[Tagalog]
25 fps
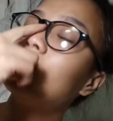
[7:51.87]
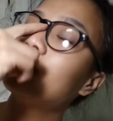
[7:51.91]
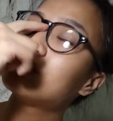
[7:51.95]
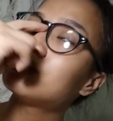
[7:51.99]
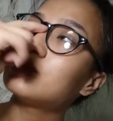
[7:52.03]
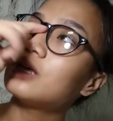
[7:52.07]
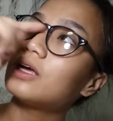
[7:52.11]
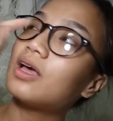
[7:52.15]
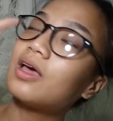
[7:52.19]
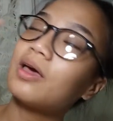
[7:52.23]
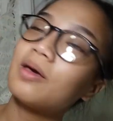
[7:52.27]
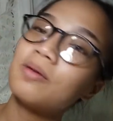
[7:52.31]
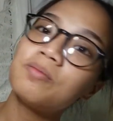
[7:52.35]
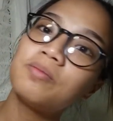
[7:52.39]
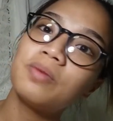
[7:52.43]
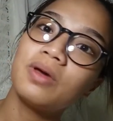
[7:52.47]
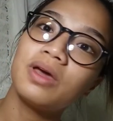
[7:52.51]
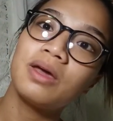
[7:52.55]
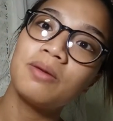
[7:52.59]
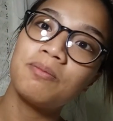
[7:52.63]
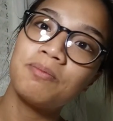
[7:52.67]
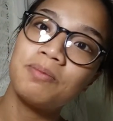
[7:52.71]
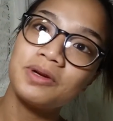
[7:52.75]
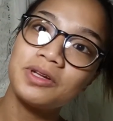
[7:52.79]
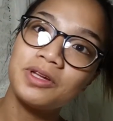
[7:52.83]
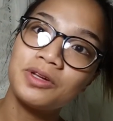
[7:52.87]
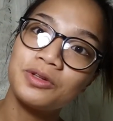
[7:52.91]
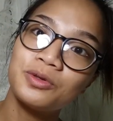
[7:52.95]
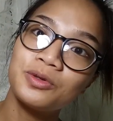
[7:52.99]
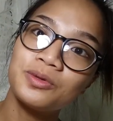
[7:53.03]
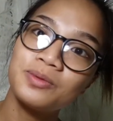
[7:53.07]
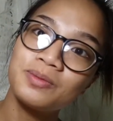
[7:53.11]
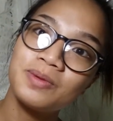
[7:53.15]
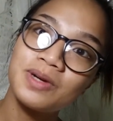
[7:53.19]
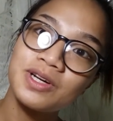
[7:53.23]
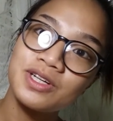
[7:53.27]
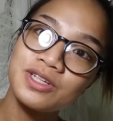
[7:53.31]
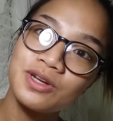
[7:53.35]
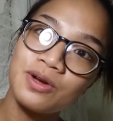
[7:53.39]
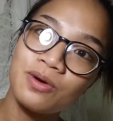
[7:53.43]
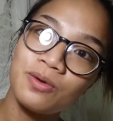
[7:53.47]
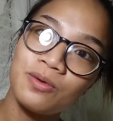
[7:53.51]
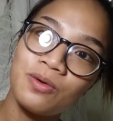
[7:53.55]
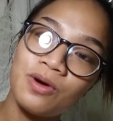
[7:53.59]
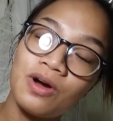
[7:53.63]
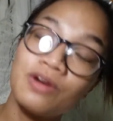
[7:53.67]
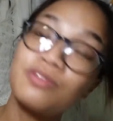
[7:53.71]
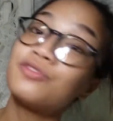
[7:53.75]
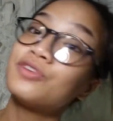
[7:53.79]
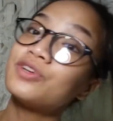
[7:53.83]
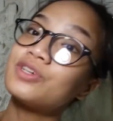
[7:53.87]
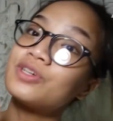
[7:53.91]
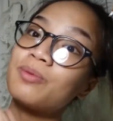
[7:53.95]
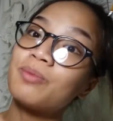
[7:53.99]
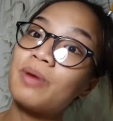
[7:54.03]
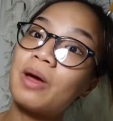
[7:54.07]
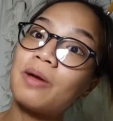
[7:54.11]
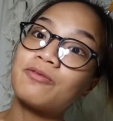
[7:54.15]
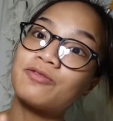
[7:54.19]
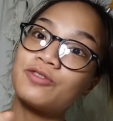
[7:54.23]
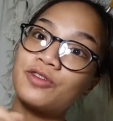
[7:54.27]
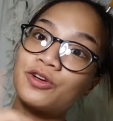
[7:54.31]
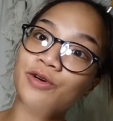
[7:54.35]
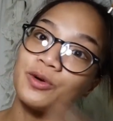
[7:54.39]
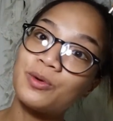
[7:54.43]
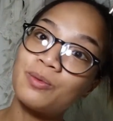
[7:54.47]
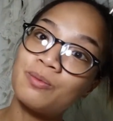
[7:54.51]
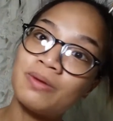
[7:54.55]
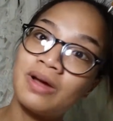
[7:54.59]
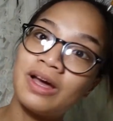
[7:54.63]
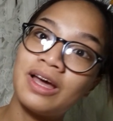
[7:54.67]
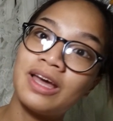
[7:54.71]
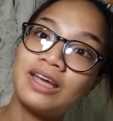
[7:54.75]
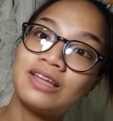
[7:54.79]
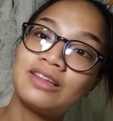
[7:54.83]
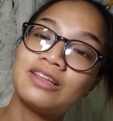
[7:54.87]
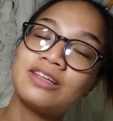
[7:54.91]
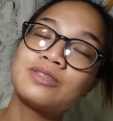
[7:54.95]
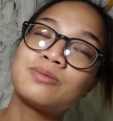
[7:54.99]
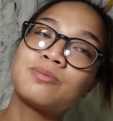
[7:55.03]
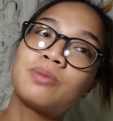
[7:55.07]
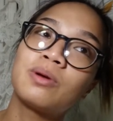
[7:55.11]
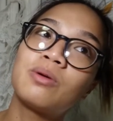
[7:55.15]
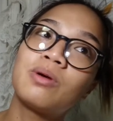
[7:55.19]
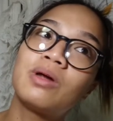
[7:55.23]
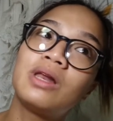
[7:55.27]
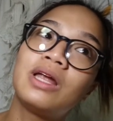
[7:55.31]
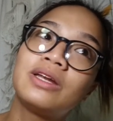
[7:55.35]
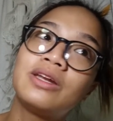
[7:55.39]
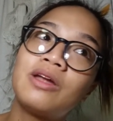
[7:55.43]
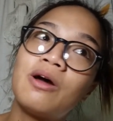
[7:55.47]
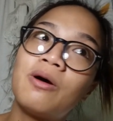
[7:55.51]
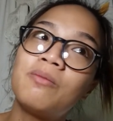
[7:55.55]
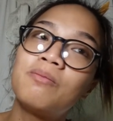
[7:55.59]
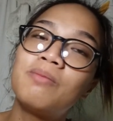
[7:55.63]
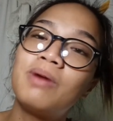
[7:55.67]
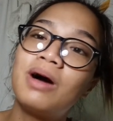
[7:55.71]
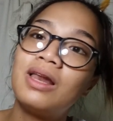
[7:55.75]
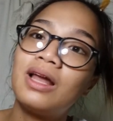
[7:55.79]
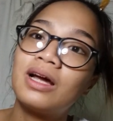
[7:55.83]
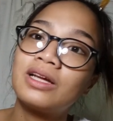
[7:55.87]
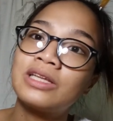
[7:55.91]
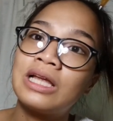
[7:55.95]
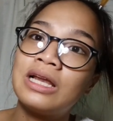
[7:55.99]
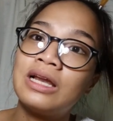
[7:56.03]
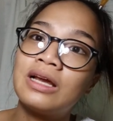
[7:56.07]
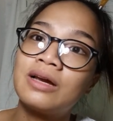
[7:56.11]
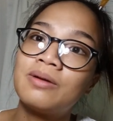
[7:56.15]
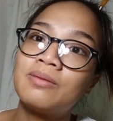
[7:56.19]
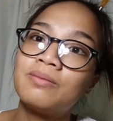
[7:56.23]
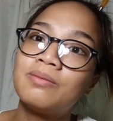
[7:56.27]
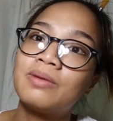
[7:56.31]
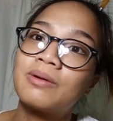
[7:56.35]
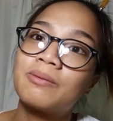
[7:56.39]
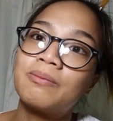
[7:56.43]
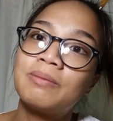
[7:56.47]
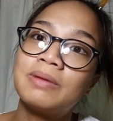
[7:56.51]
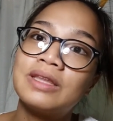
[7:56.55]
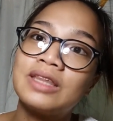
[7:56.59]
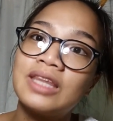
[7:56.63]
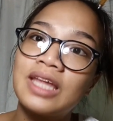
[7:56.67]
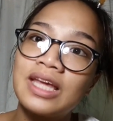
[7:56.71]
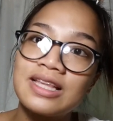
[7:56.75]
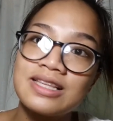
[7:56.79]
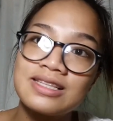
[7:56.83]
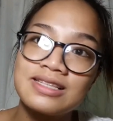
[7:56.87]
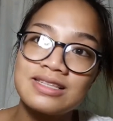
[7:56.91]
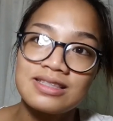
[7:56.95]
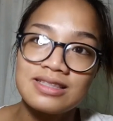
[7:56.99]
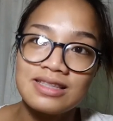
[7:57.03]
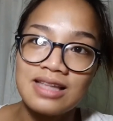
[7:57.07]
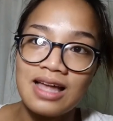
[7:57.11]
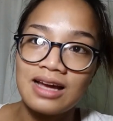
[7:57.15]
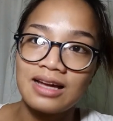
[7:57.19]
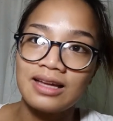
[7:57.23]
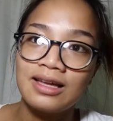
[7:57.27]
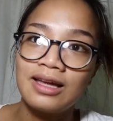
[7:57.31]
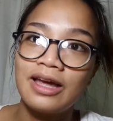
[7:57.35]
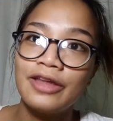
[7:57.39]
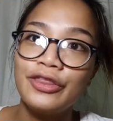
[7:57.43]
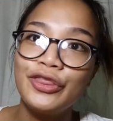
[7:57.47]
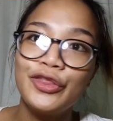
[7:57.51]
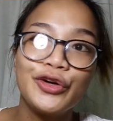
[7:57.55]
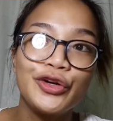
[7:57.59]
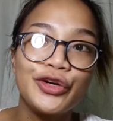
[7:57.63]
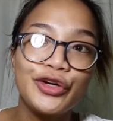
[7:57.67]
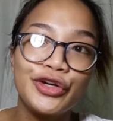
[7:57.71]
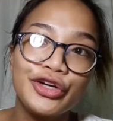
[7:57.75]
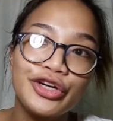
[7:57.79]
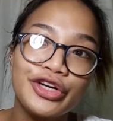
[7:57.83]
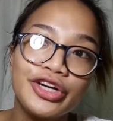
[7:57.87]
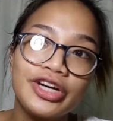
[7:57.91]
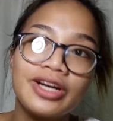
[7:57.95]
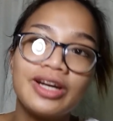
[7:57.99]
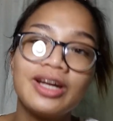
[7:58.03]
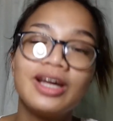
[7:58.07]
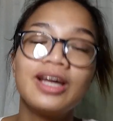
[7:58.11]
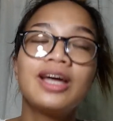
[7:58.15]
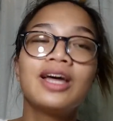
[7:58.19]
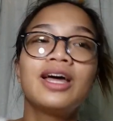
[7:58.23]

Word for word: Sa gabi, pag nag-toothbrush ako, after syempre after kumain, tapos pag wala na akong balak talagang mag-midnight snack, ganun.